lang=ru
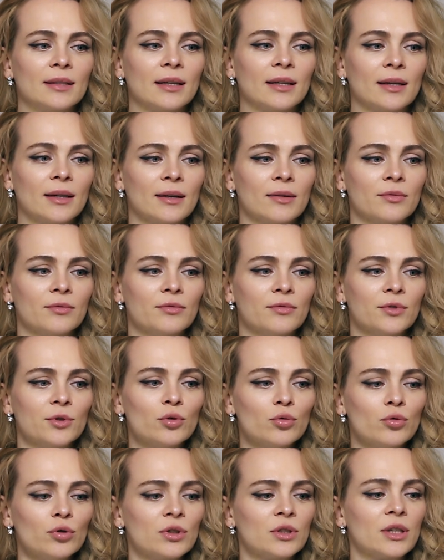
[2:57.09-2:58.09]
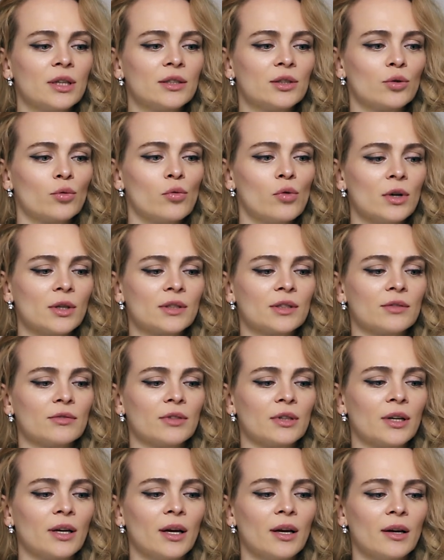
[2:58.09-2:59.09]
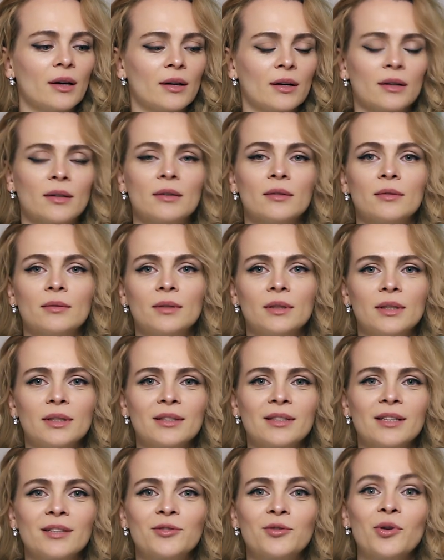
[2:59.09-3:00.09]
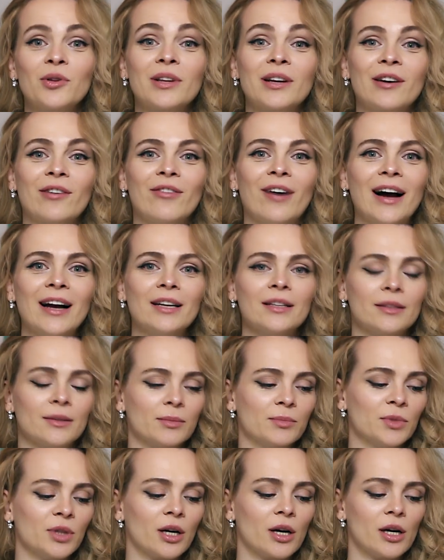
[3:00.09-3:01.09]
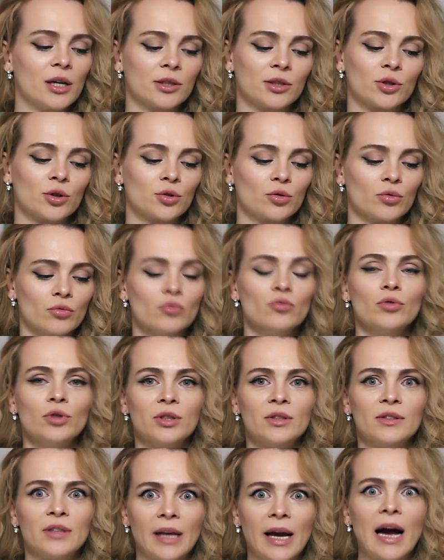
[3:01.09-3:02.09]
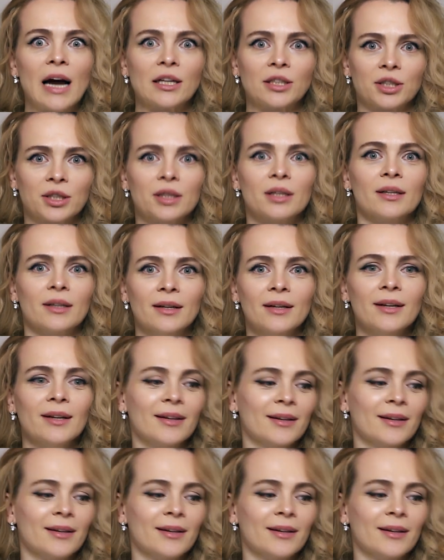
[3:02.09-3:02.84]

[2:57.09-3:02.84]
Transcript: Я ведусь на эти отзывы, э, если кто-то хвалит, мне кажется, ну не зря же,